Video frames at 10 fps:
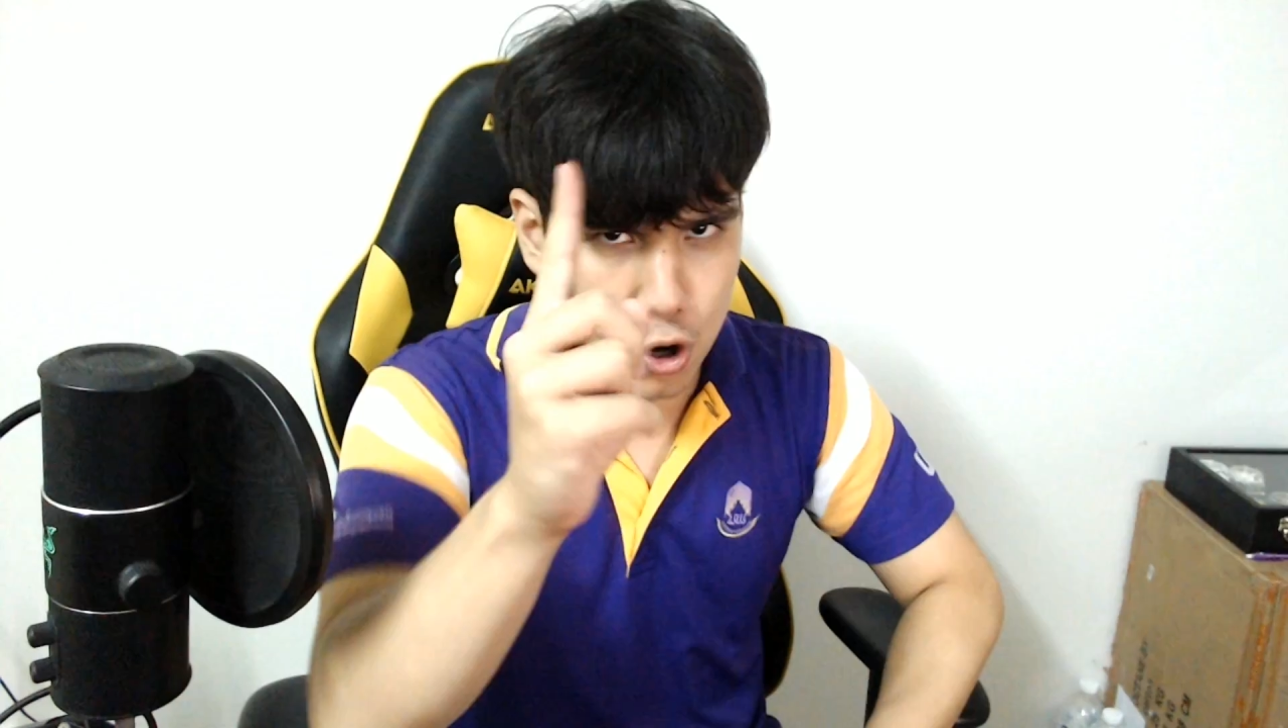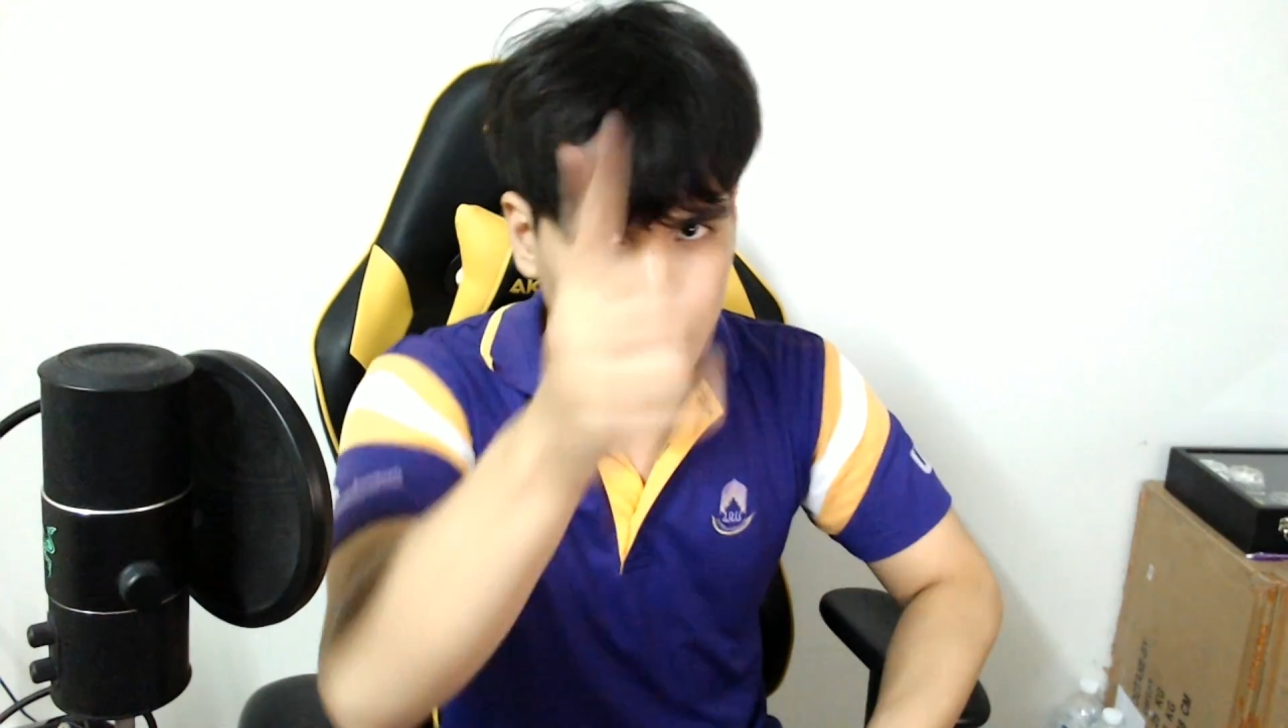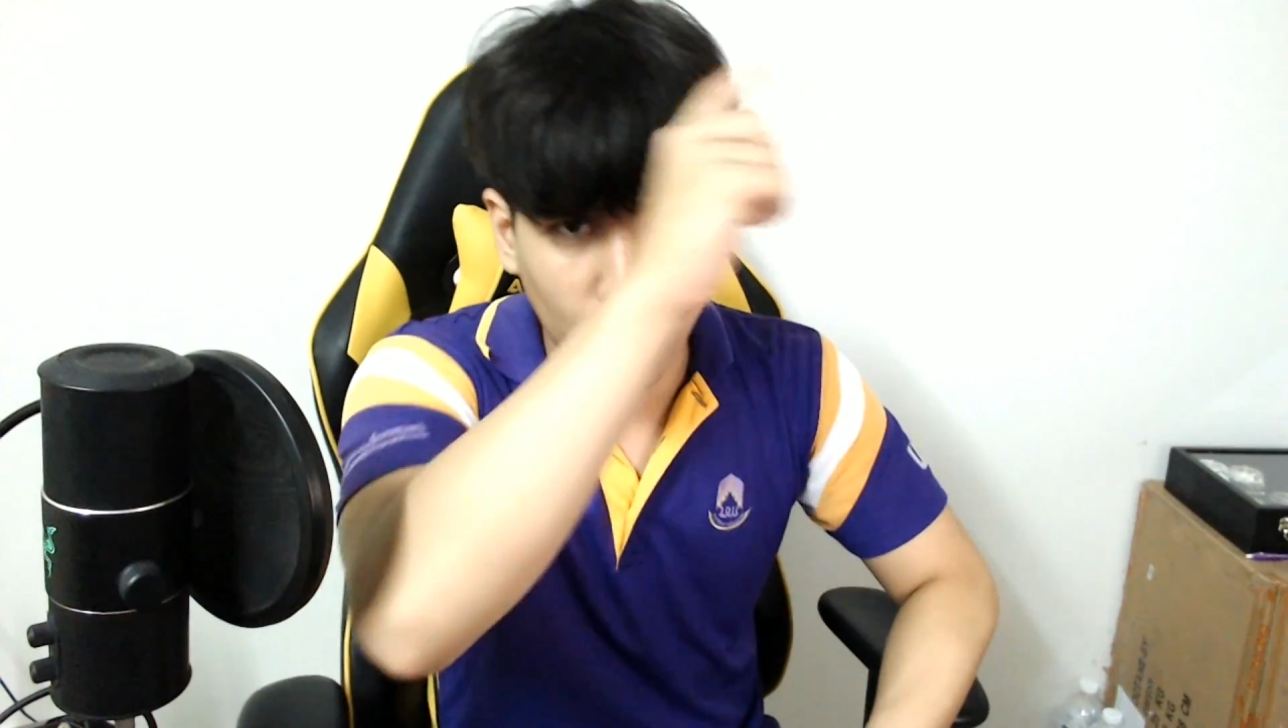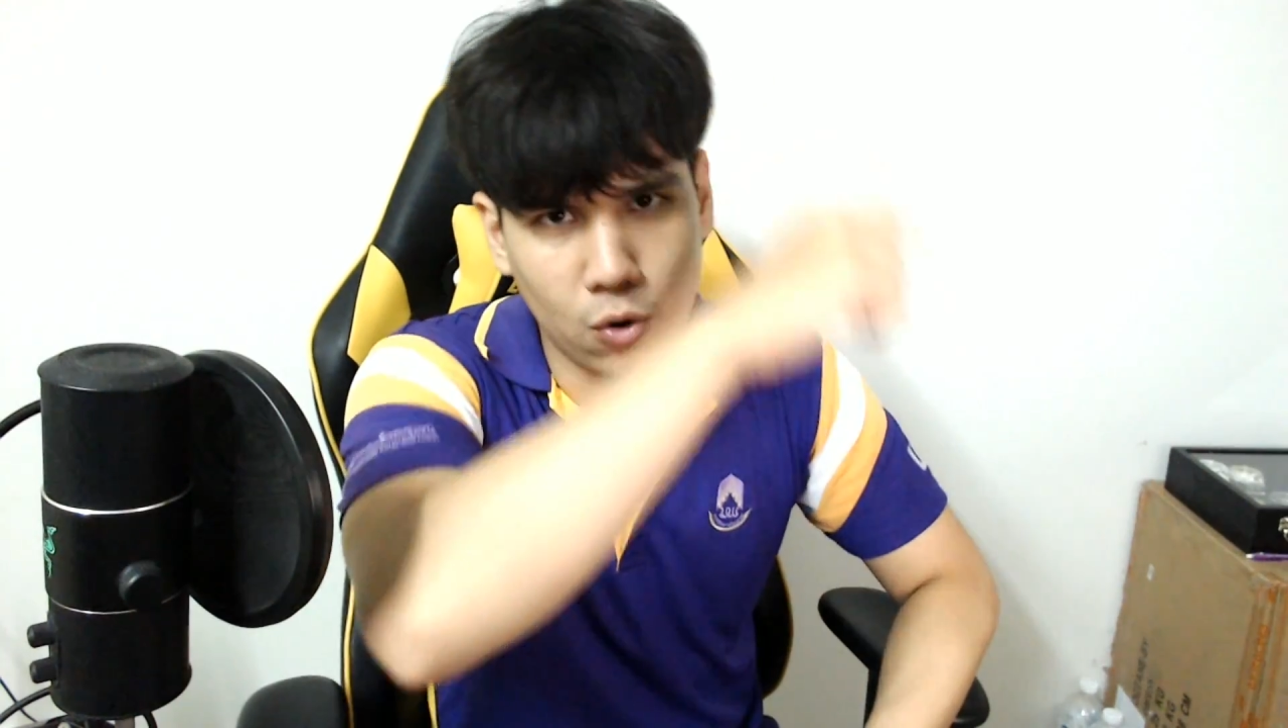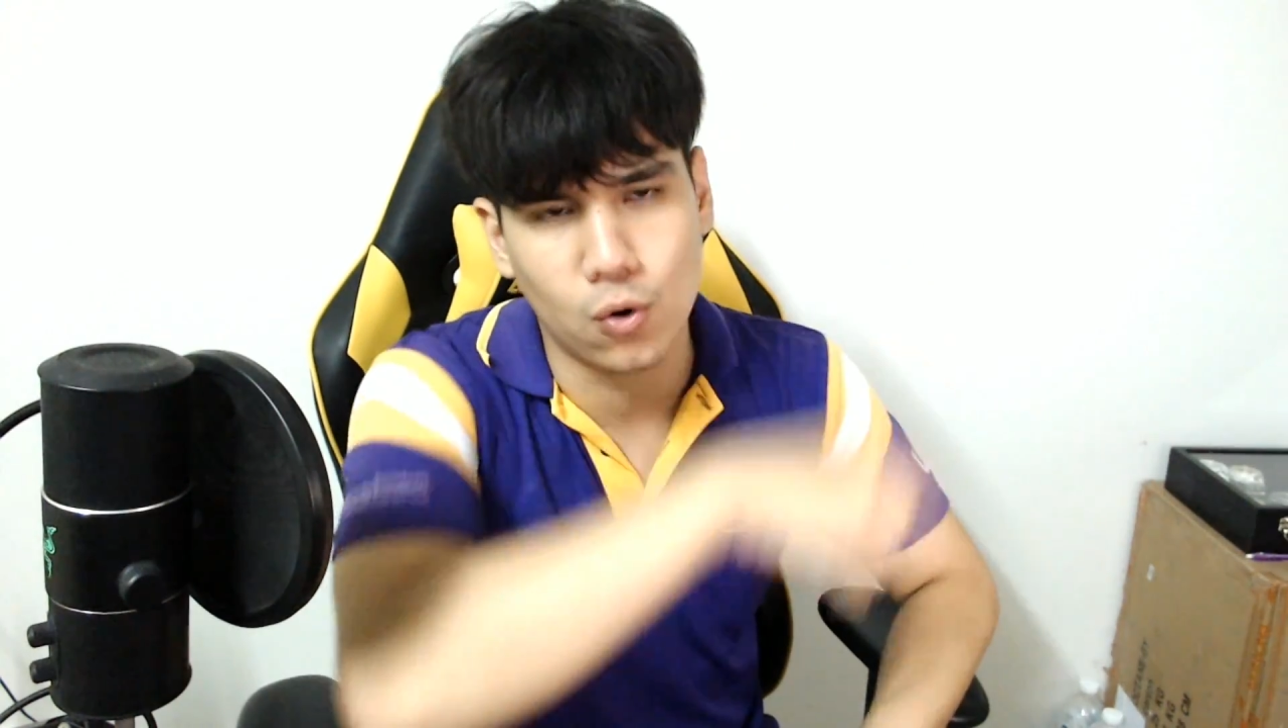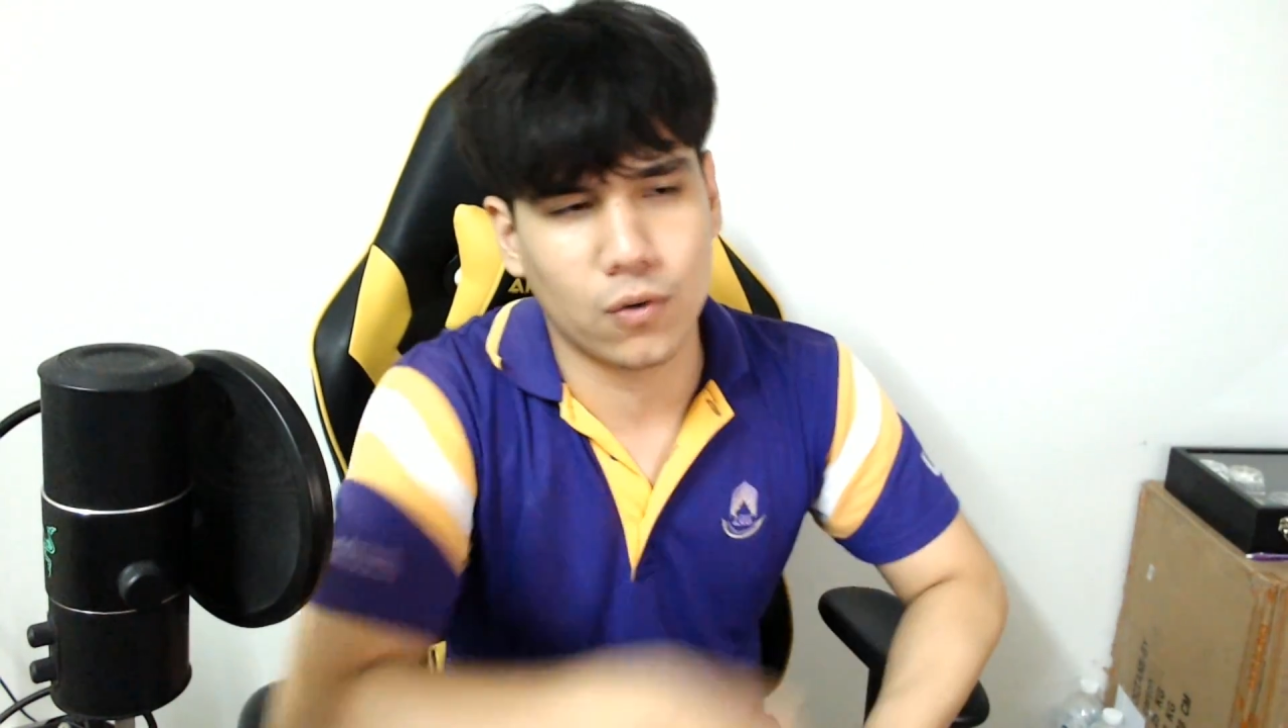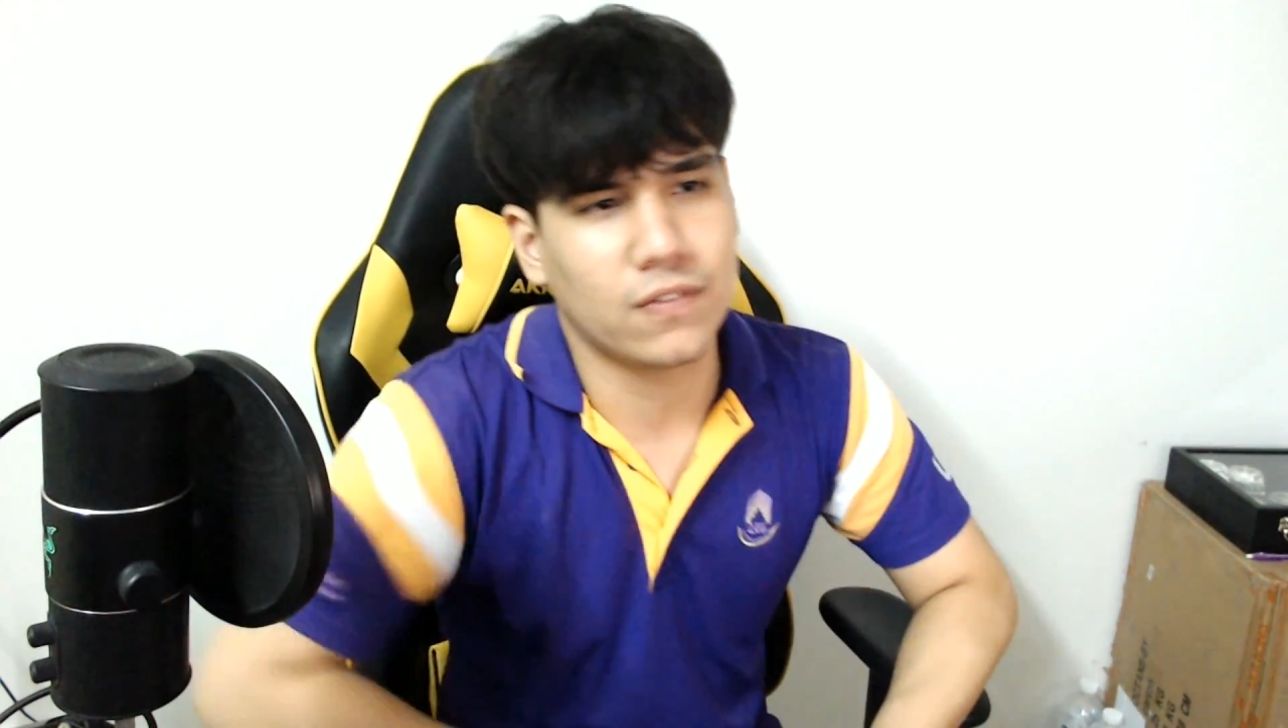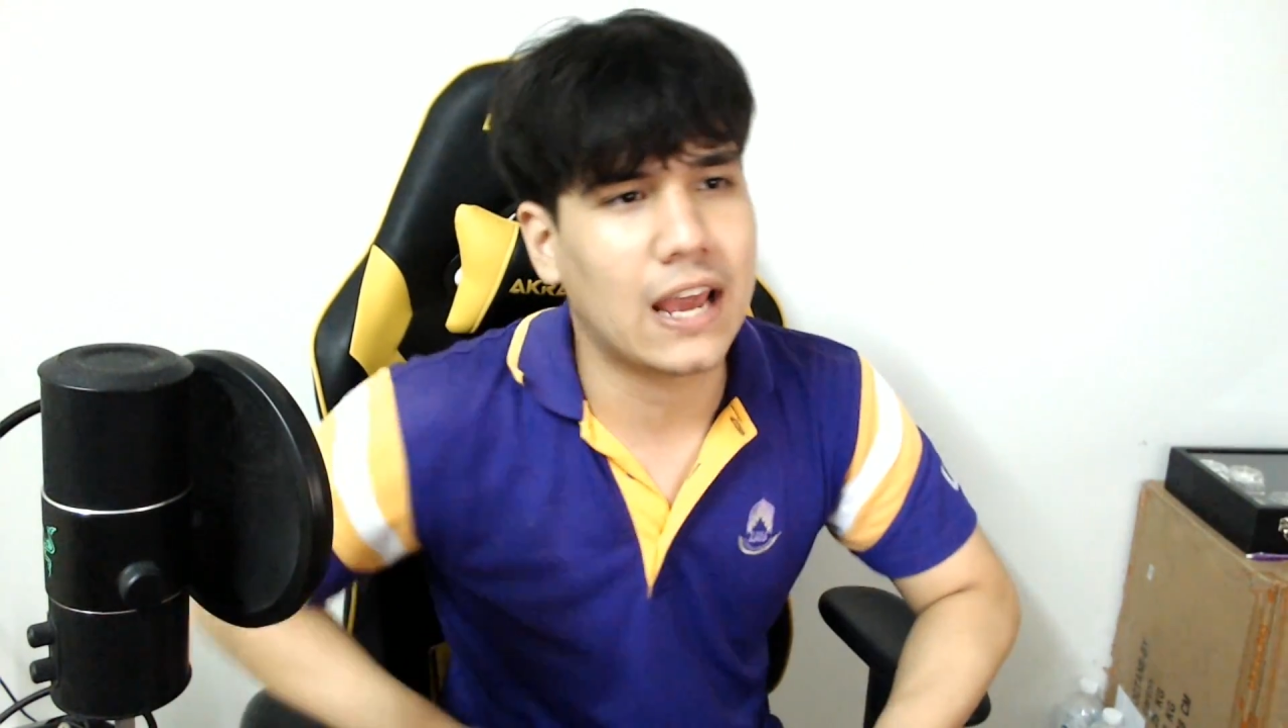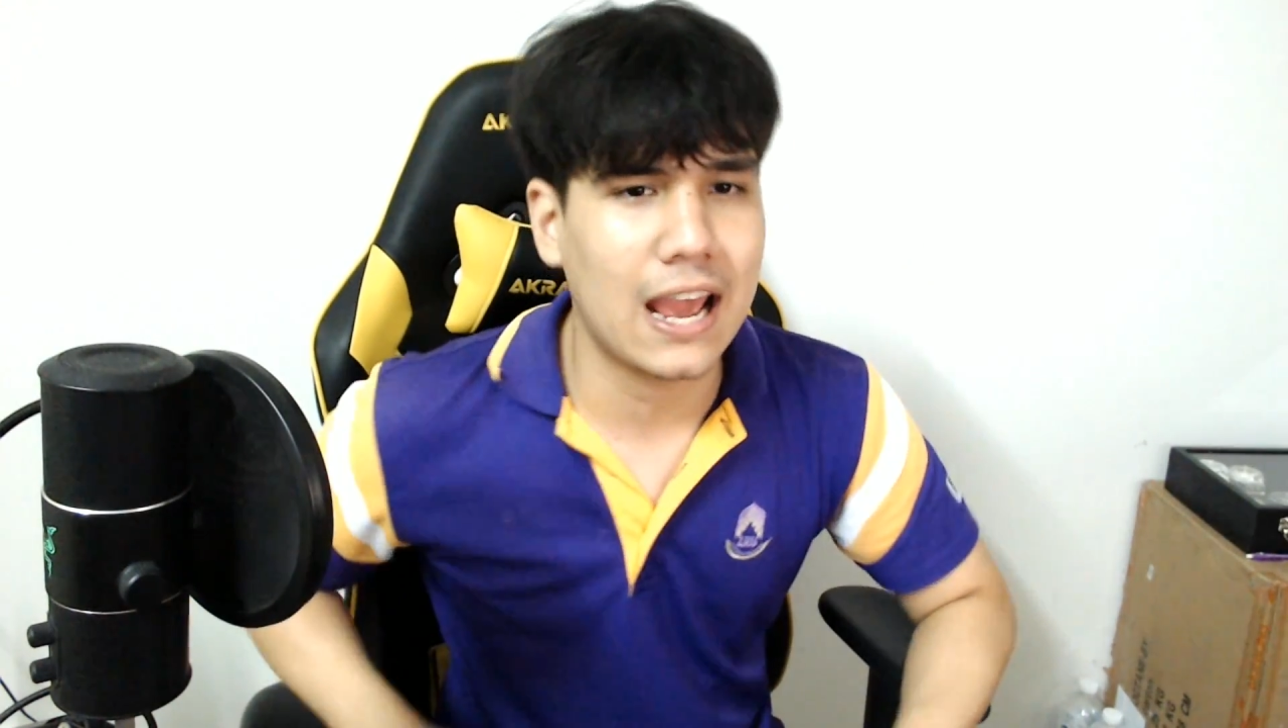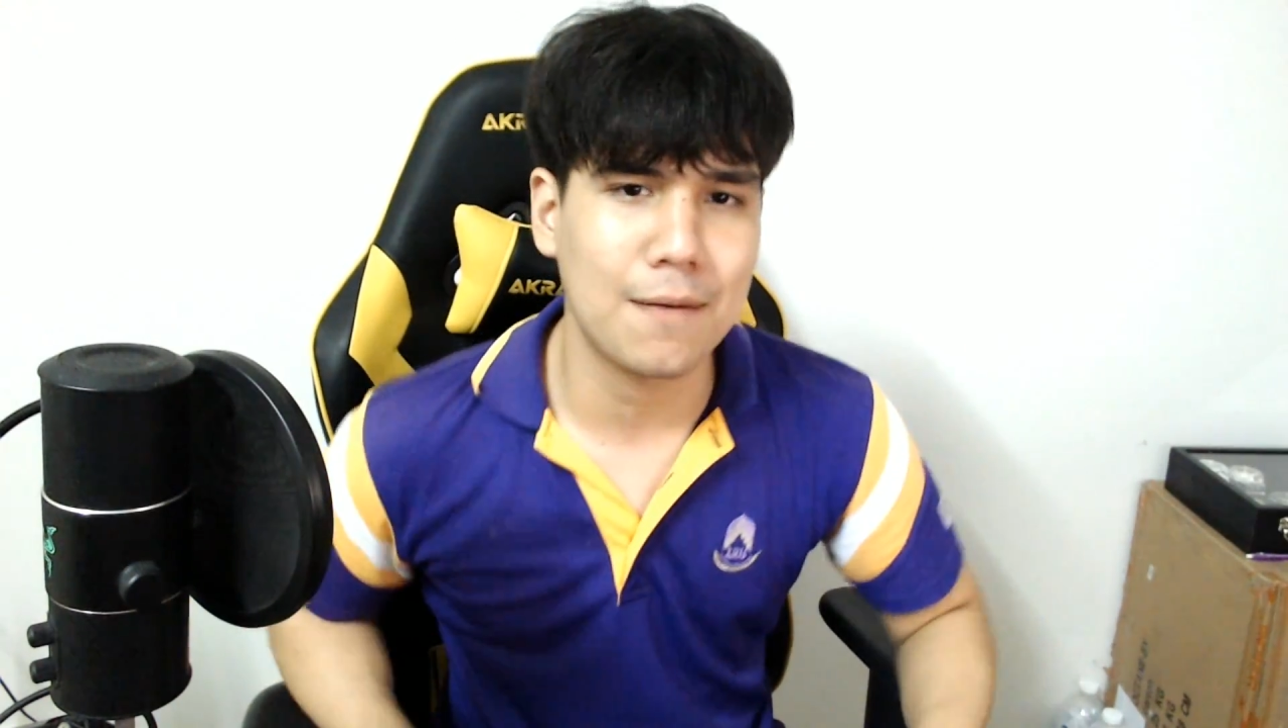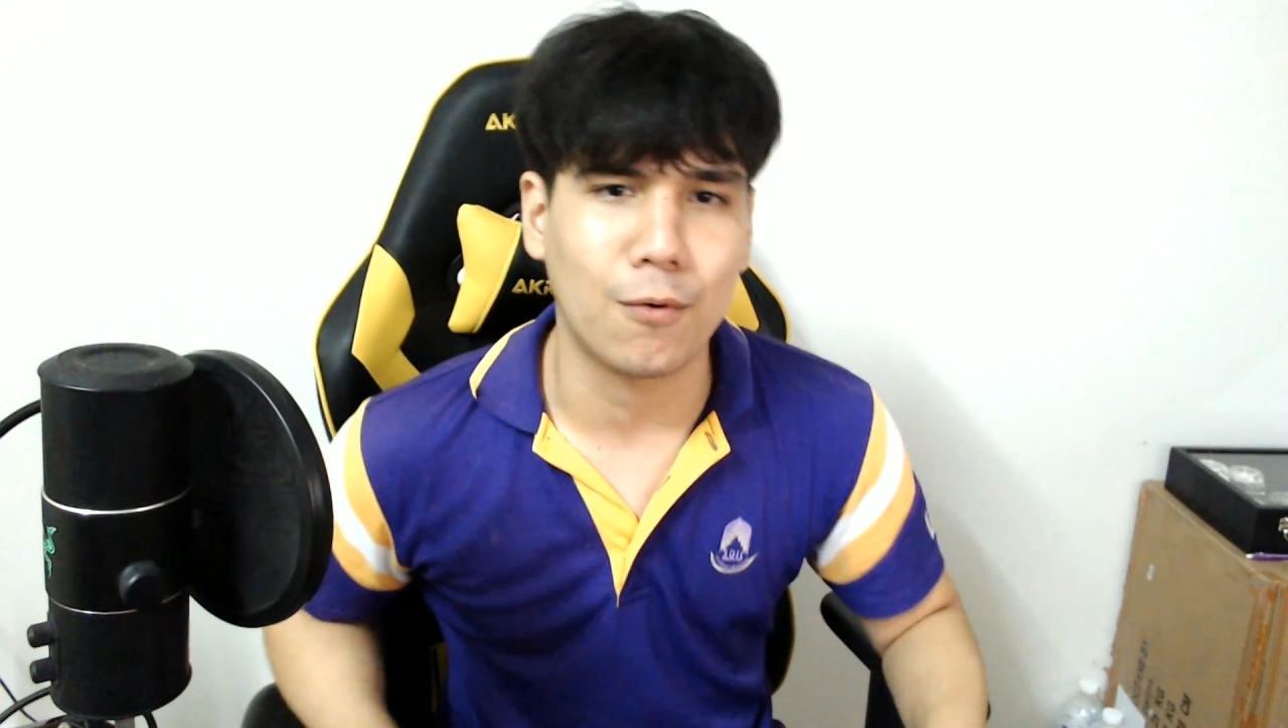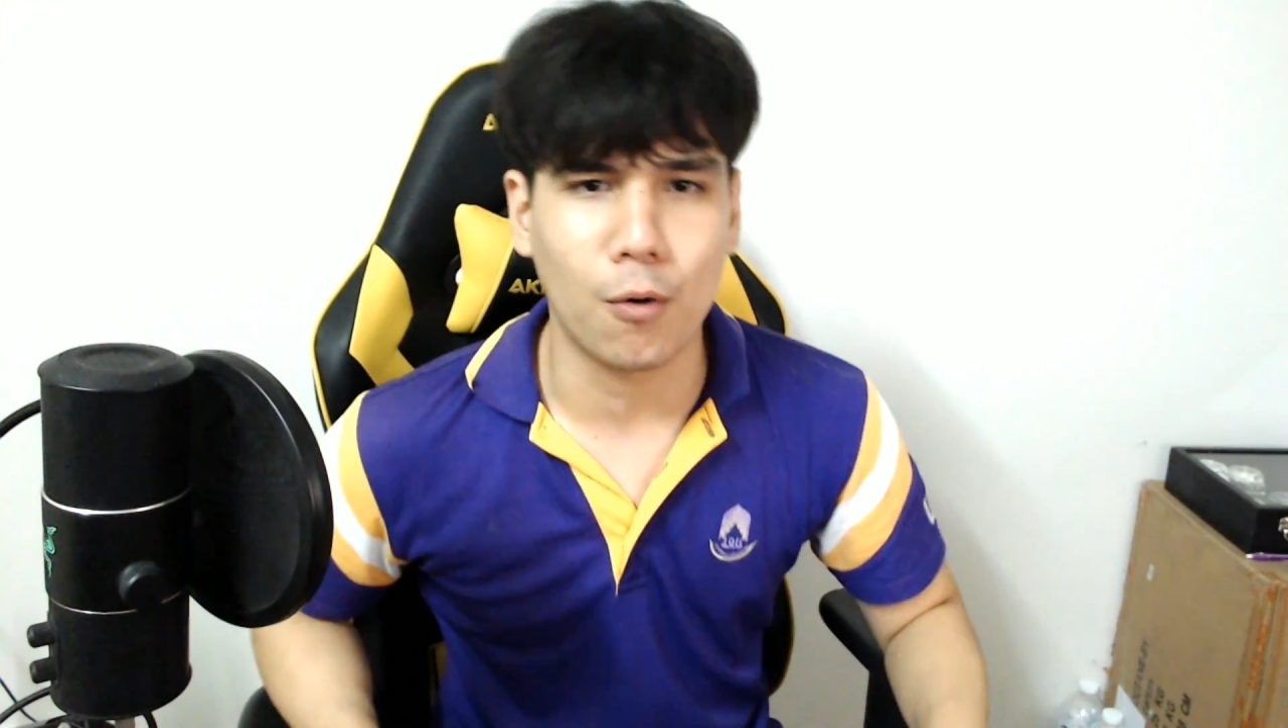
รอดูนะฮะ